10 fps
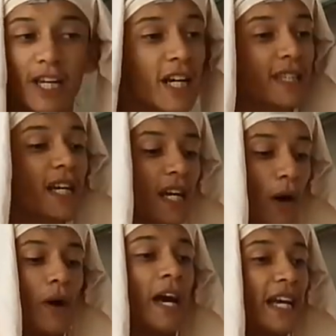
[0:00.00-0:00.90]
Criança
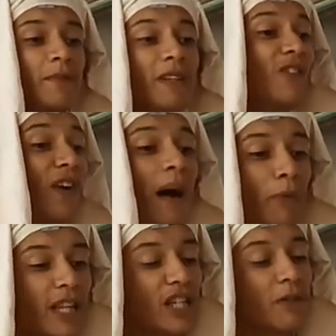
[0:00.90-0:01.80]
não. Isso me
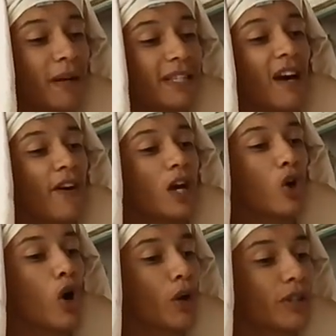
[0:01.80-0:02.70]
faz muita gente passar
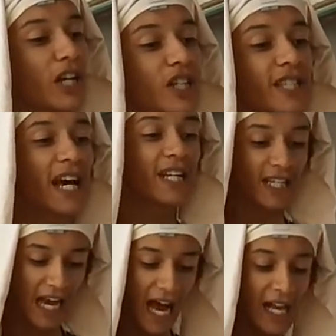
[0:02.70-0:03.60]
vergonha quando a gente sai
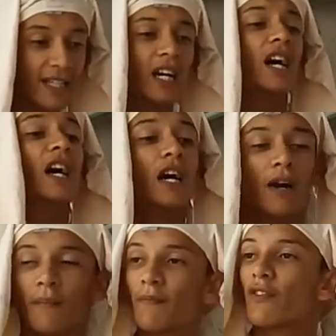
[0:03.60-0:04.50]
de casa.
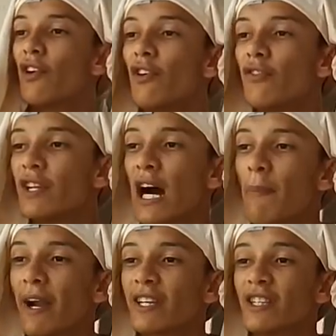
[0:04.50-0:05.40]

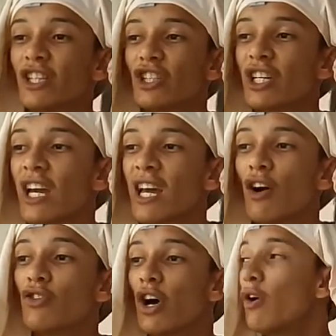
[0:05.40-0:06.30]
Deixa eu chegar em
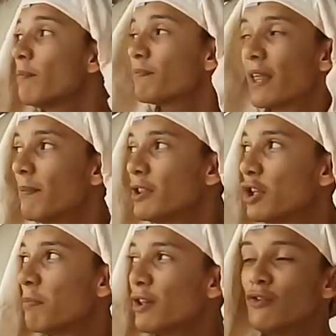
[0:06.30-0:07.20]
casa, vou dar uma tapa
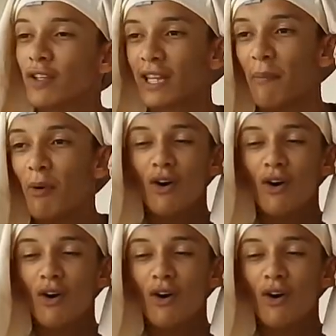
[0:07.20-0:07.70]
no teu pé do Vital.